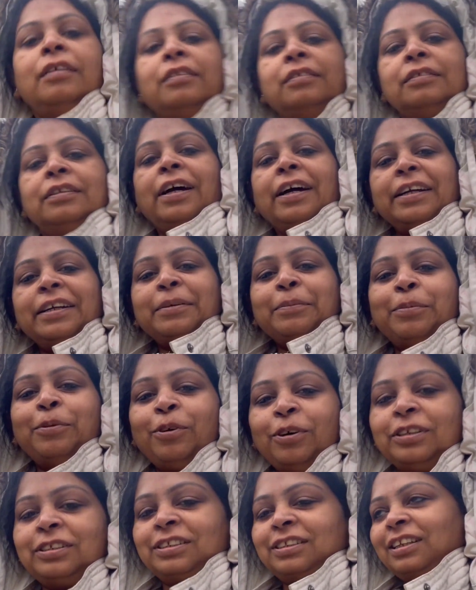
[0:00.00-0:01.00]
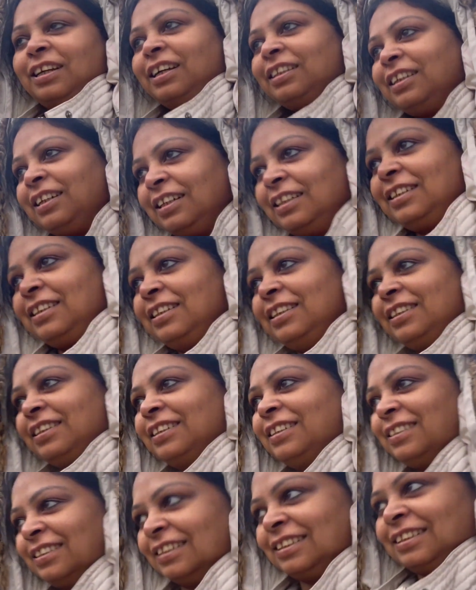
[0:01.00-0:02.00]
ठंड बहुत ज़्यादा है
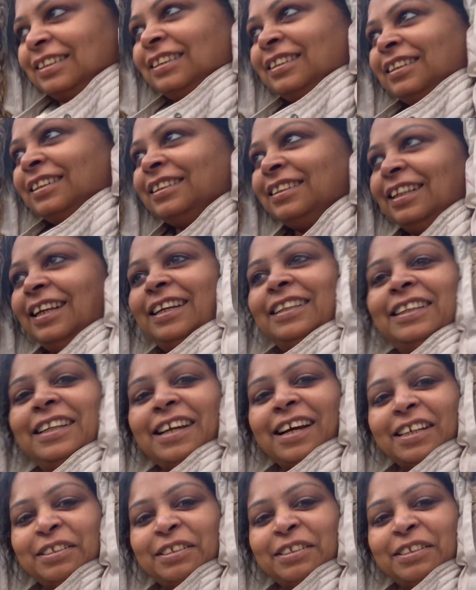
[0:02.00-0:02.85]
देखते